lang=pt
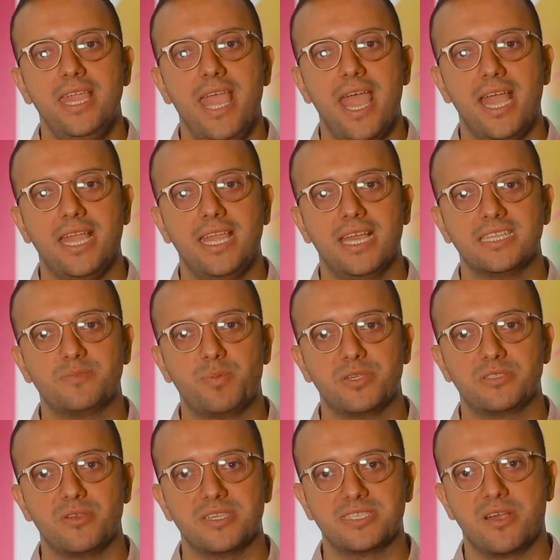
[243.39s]
que é que as
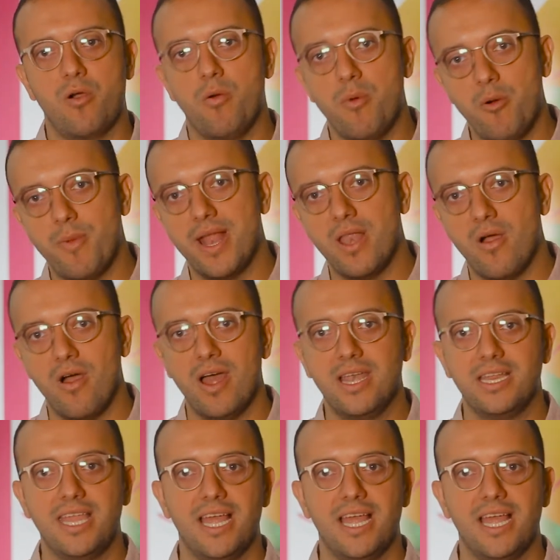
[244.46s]
pessoas comam melhor,